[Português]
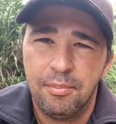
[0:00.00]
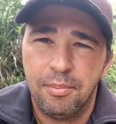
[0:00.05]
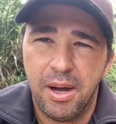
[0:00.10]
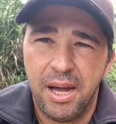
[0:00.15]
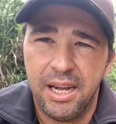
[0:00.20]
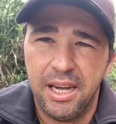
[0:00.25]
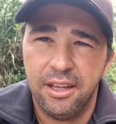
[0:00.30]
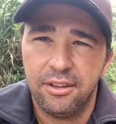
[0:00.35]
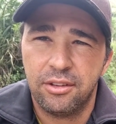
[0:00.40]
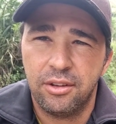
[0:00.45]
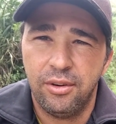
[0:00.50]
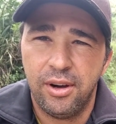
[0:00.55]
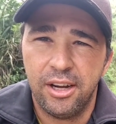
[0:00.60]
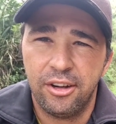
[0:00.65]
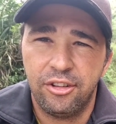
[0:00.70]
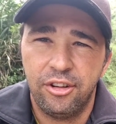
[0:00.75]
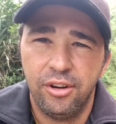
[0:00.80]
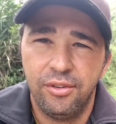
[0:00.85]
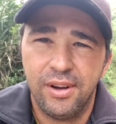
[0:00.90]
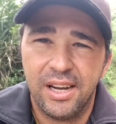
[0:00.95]
Parece que eu
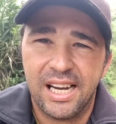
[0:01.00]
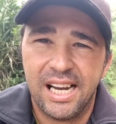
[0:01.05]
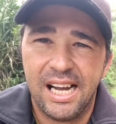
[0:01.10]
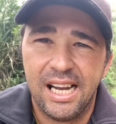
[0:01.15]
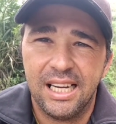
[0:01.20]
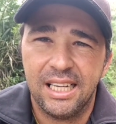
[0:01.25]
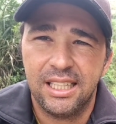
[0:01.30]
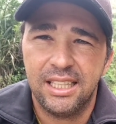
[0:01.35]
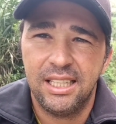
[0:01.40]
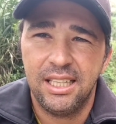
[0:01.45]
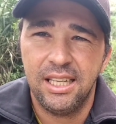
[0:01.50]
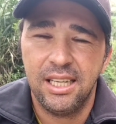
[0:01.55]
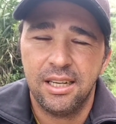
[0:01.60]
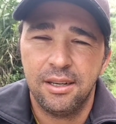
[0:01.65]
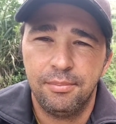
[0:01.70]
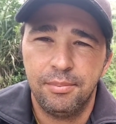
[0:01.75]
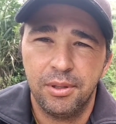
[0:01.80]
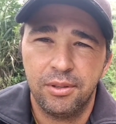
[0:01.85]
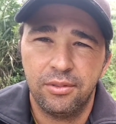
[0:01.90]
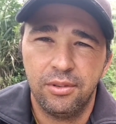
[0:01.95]
achei uma
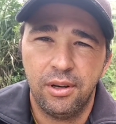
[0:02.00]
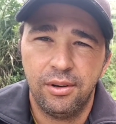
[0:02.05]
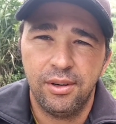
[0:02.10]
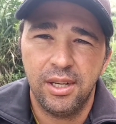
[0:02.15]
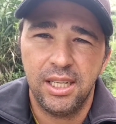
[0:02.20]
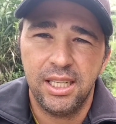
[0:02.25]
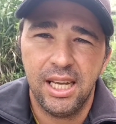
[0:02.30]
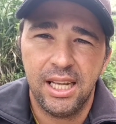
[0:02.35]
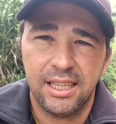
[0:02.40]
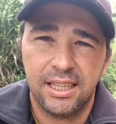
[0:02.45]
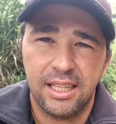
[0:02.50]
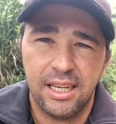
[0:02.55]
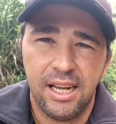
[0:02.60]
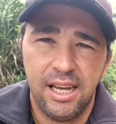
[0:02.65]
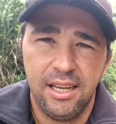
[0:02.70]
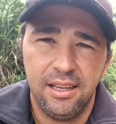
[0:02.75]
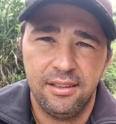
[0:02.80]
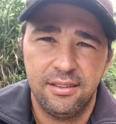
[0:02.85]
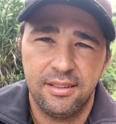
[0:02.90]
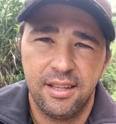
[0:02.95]
carteira, pessoal, ali
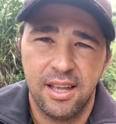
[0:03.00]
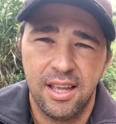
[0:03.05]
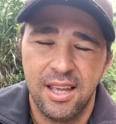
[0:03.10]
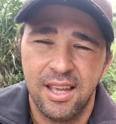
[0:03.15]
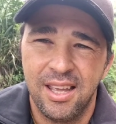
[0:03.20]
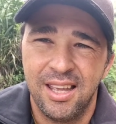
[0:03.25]
atrás.